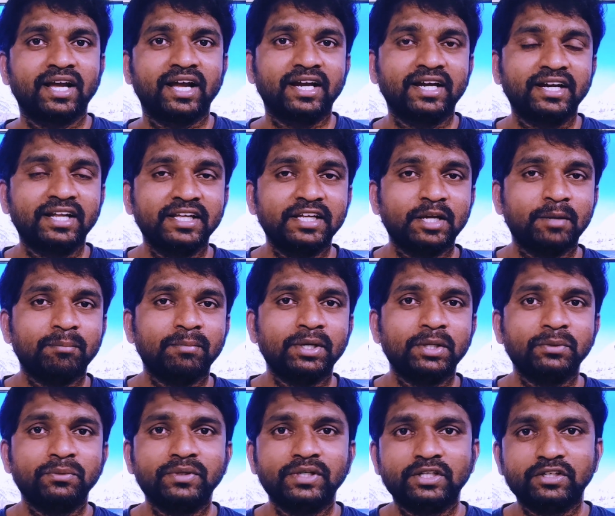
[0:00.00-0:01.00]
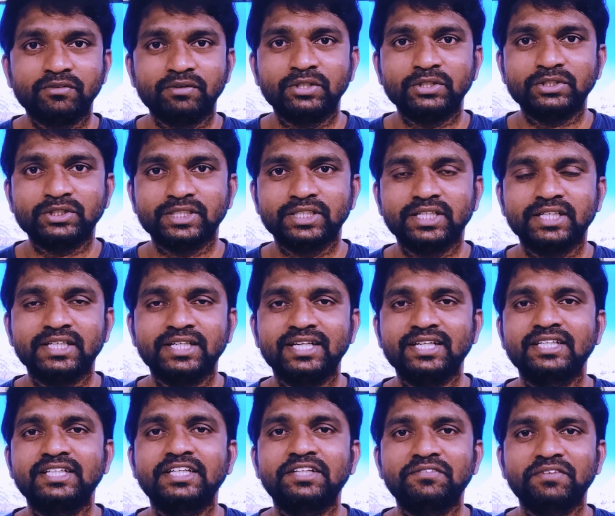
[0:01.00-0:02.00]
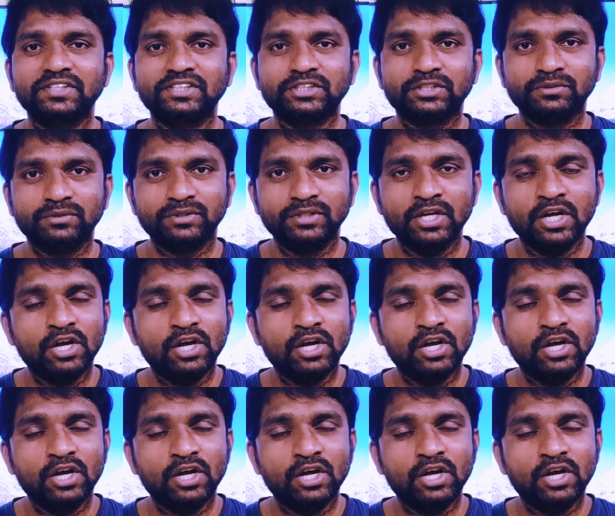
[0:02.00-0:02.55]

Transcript: అంటే ఎంఐ యుఐ ట్వెల్వ్ వచ్చేసరికి ఏ డివైస్కి